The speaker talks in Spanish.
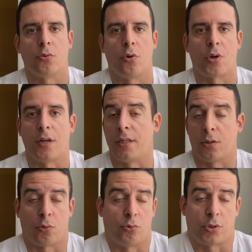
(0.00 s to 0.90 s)
los
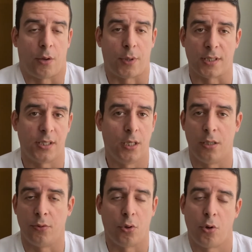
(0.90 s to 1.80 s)
candidatos contra
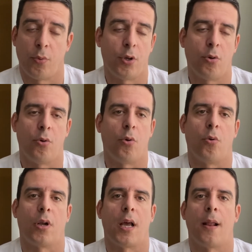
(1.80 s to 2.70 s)
Brasil. No lo veo
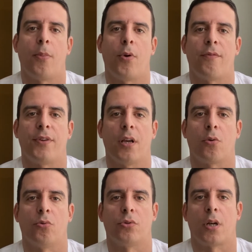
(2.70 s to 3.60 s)
ganando una final
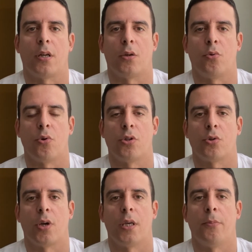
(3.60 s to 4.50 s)
contra ninguno de
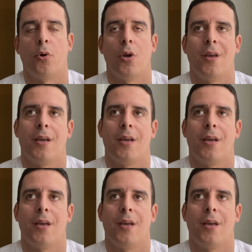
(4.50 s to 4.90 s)
esos equipos.